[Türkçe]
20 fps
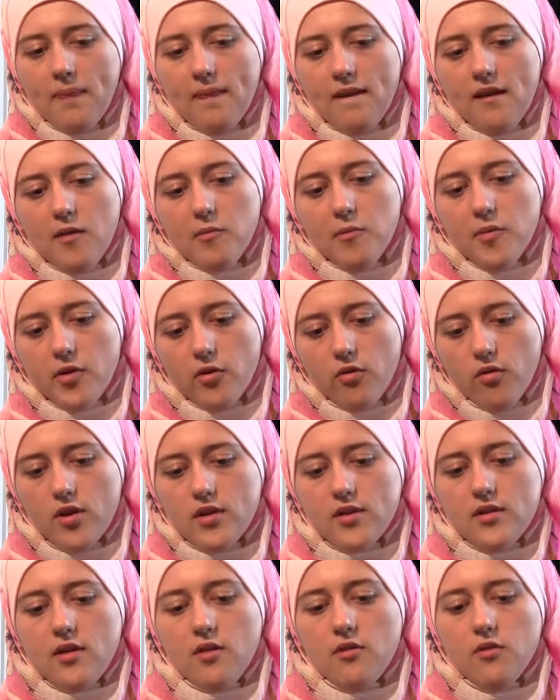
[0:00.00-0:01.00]
Daha o
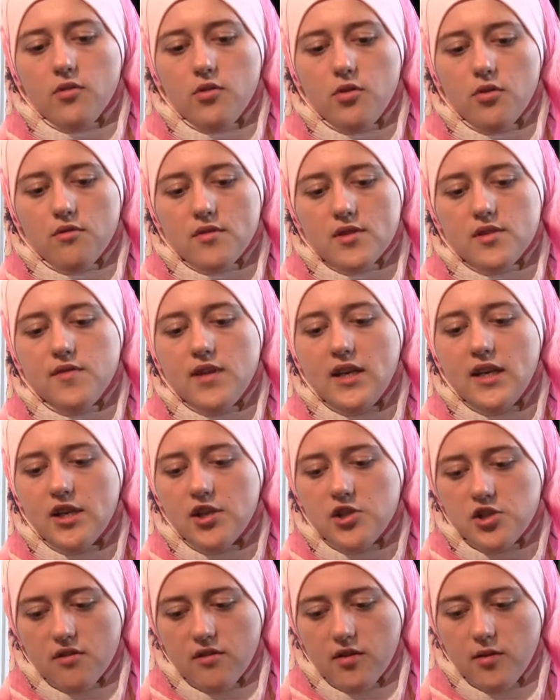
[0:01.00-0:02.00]
zaman İslam'ın
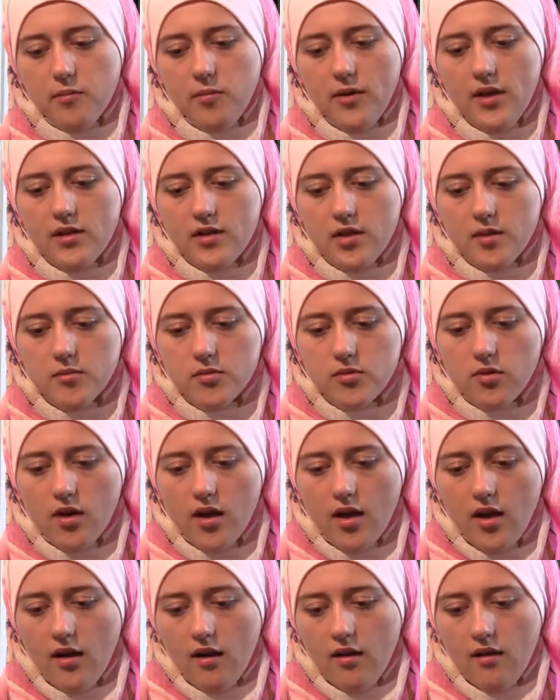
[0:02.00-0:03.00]
ne ve nasıl
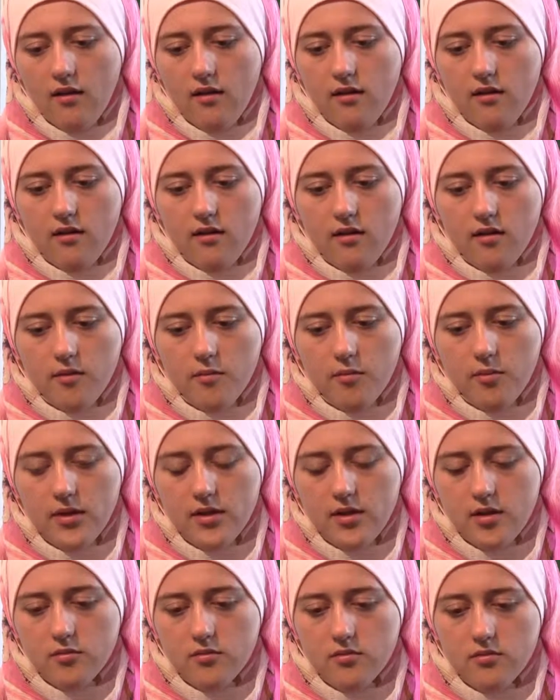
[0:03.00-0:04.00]
olduğunu kendi
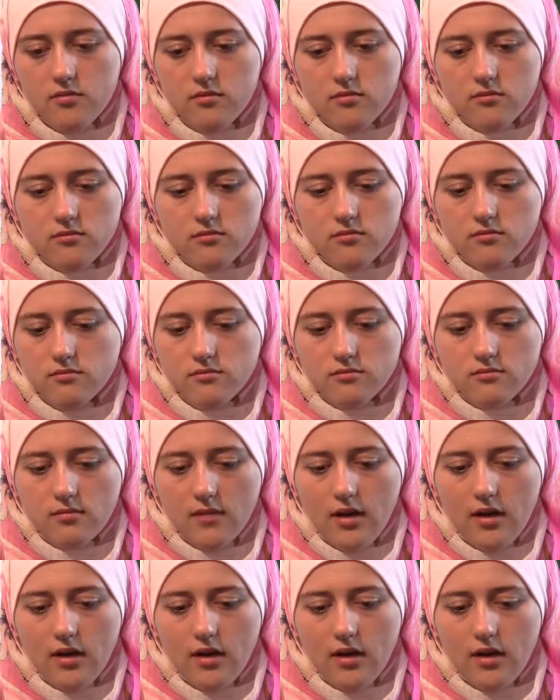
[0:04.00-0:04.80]
gözümde görmüş oldum.